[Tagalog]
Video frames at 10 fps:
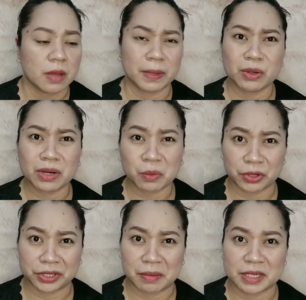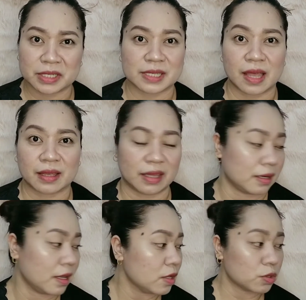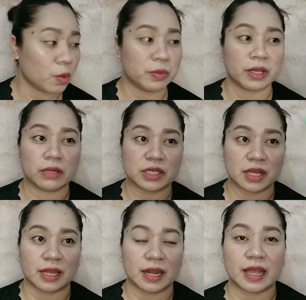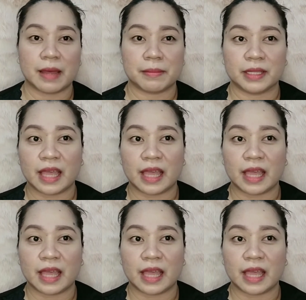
Pero nag-work naman siya sa akin. So one week ko na siyang ginagamit